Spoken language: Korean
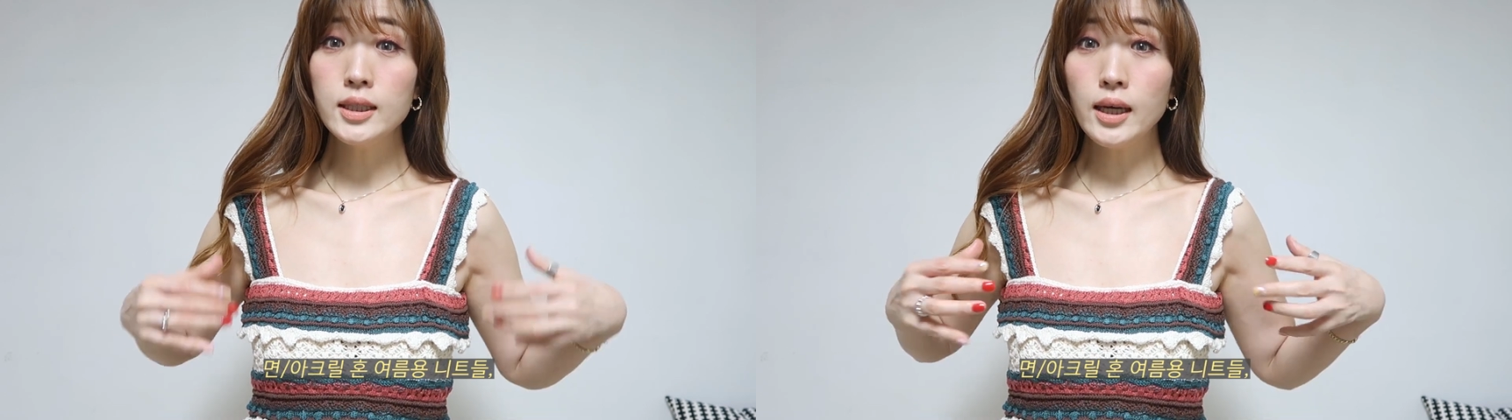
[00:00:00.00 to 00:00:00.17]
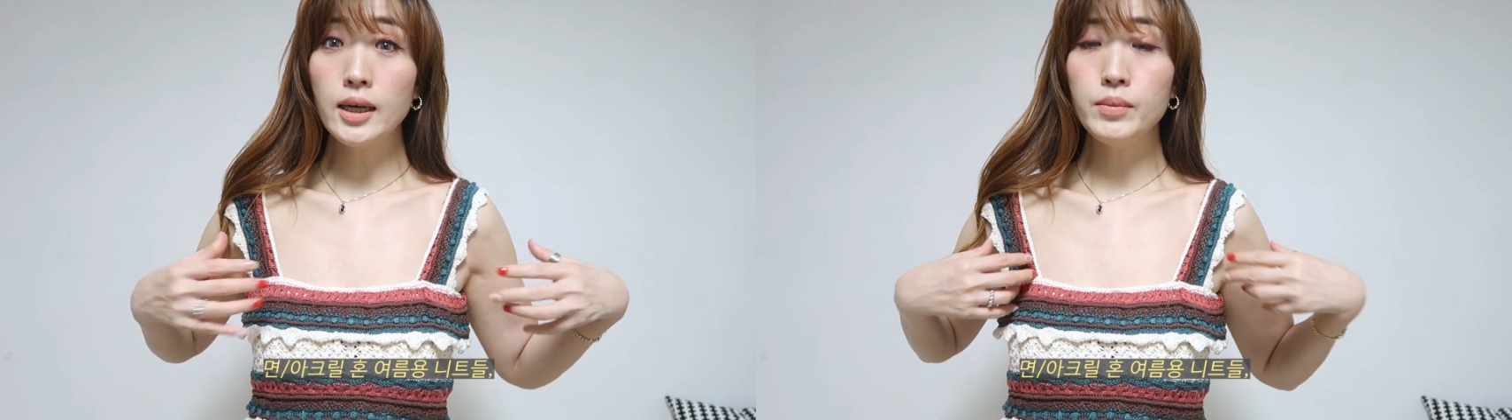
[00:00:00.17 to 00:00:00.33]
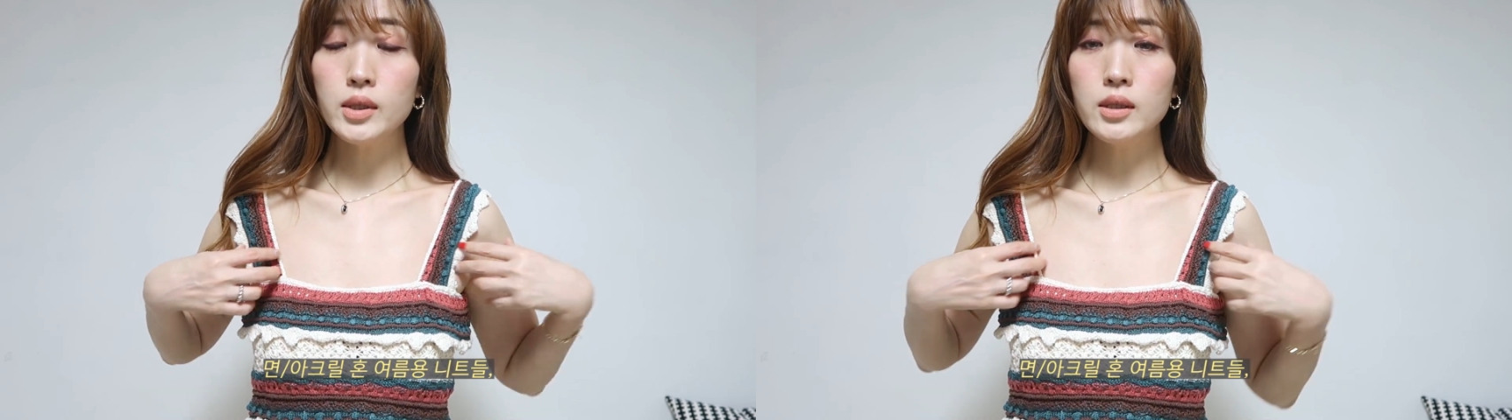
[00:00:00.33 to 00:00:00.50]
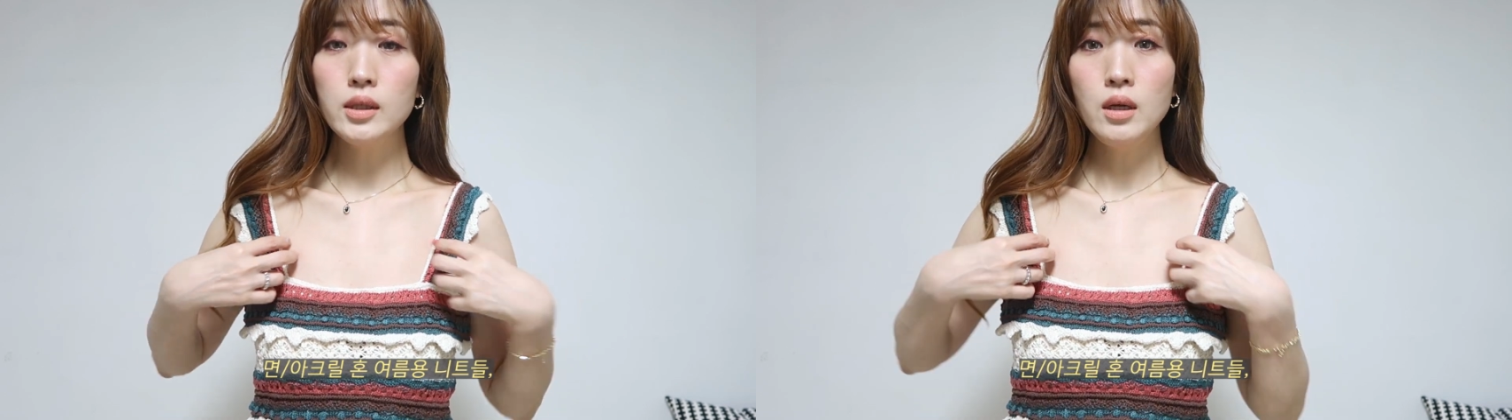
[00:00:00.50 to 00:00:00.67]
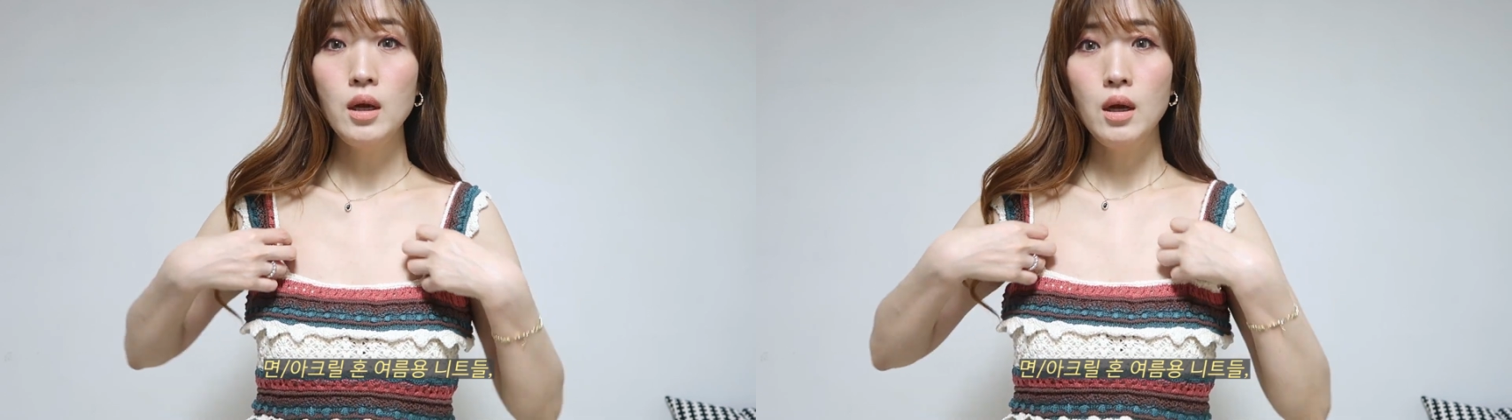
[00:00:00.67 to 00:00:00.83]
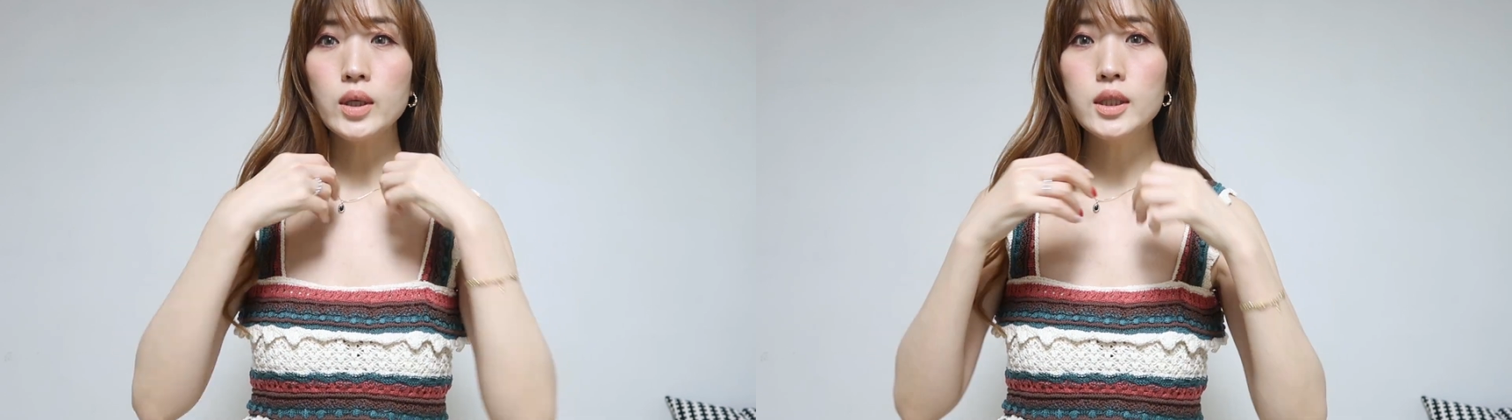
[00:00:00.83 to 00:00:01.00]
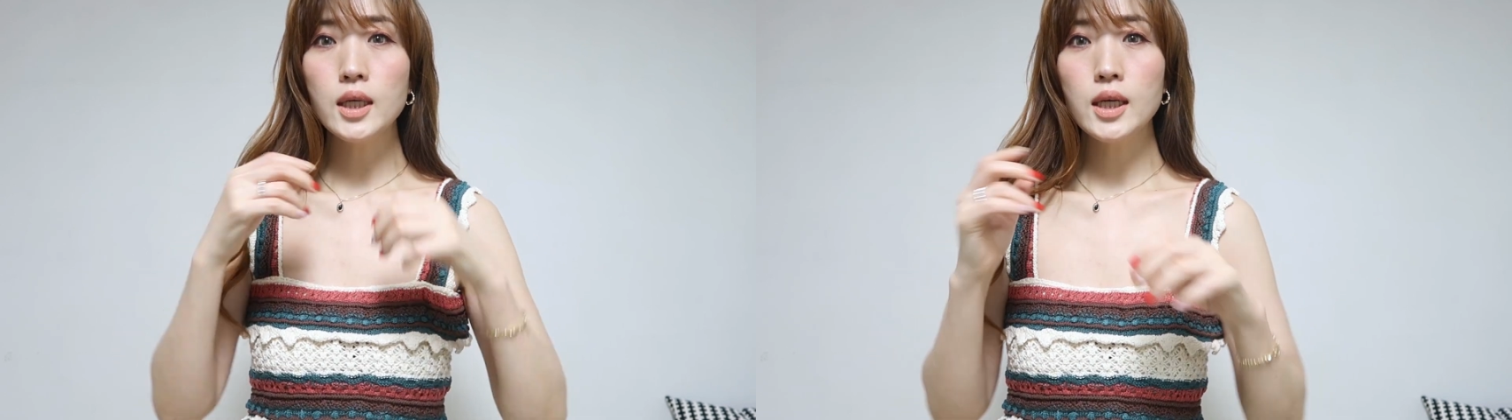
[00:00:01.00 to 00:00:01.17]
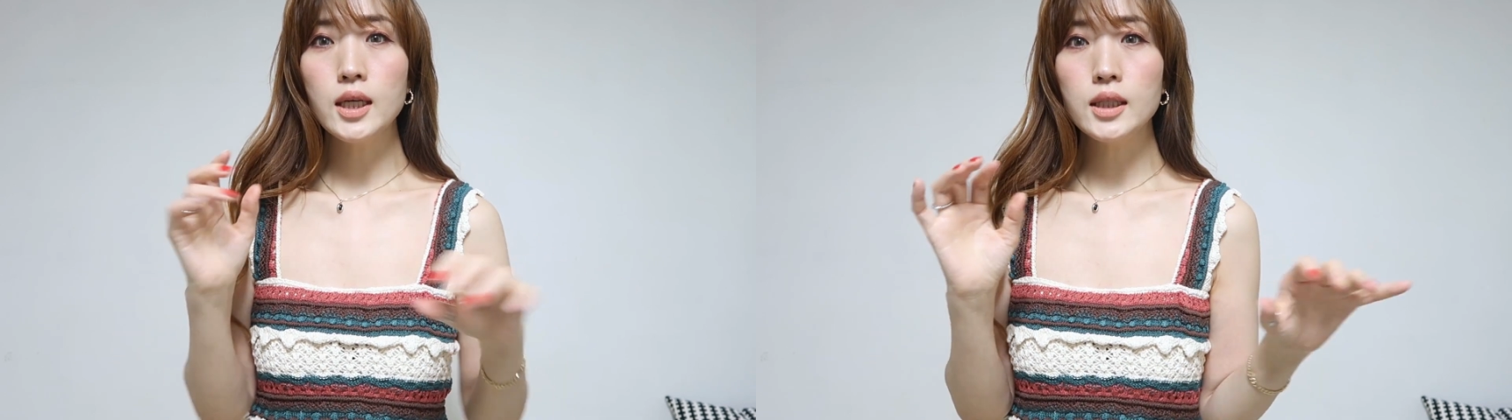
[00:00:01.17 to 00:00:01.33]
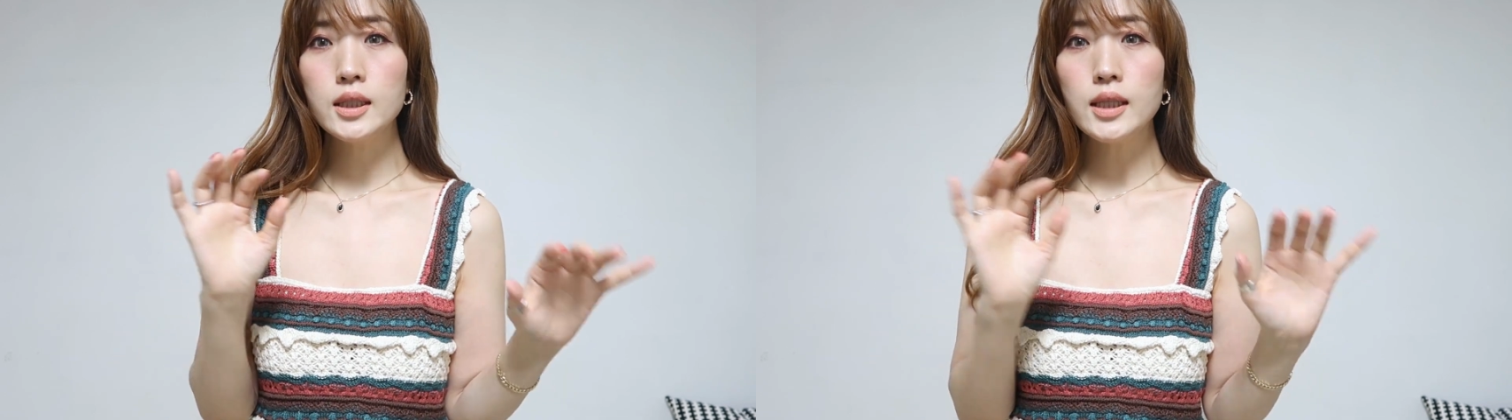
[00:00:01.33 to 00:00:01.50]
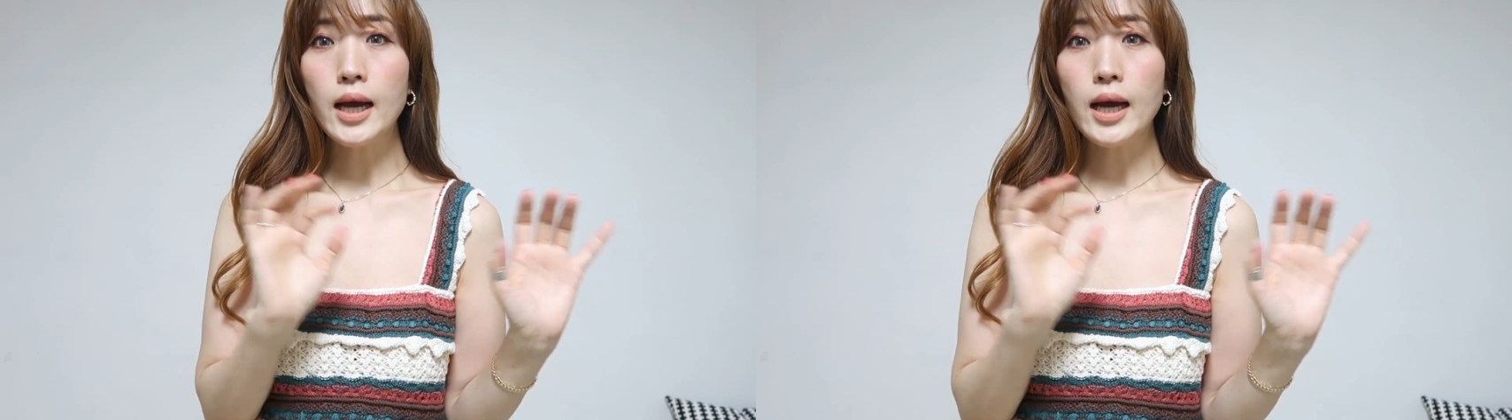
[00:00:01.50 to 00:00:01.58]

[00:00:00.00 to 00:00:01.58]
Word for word: 짜임들 굉장히